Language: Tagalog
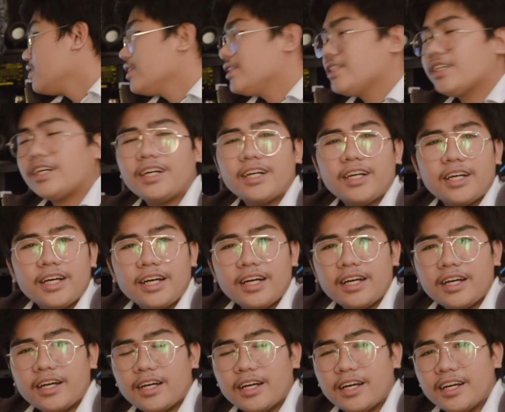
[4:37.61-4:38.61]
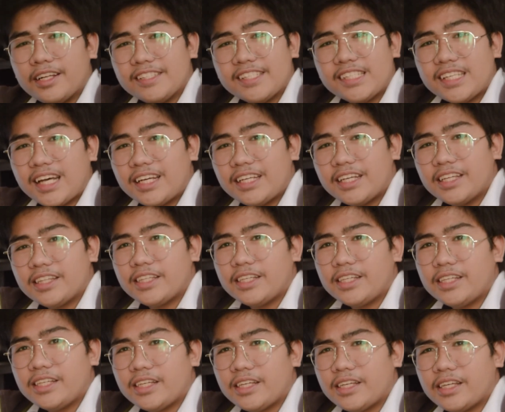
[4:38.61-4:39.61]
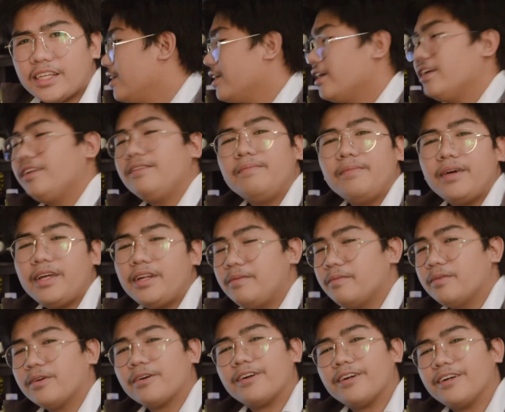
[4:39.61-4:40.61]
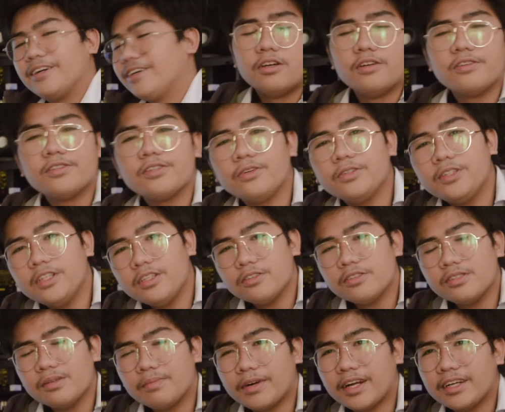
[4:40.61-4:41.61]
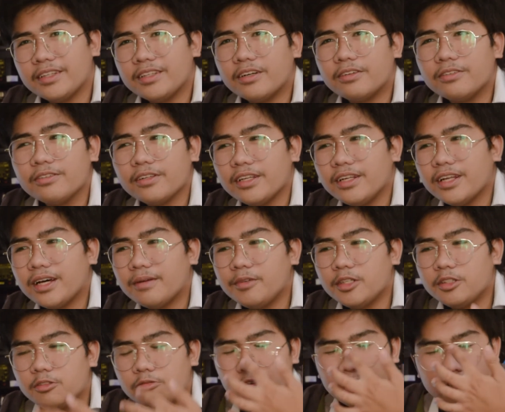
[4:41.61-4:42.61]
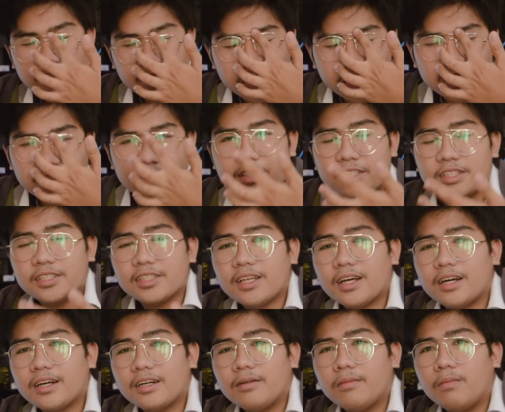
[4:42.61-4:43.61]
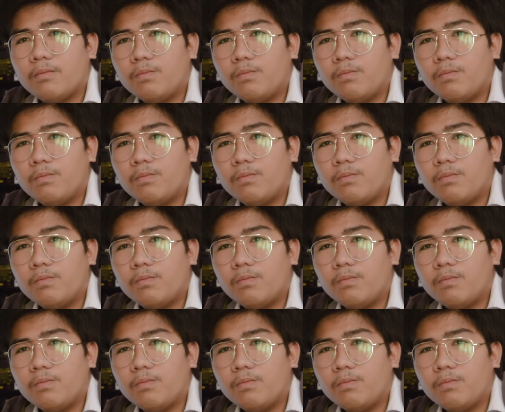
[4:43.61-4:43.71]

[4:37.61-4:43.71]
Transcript: Tsaka anxiety, and many more. So dito sa Prada kong ginamit which is isang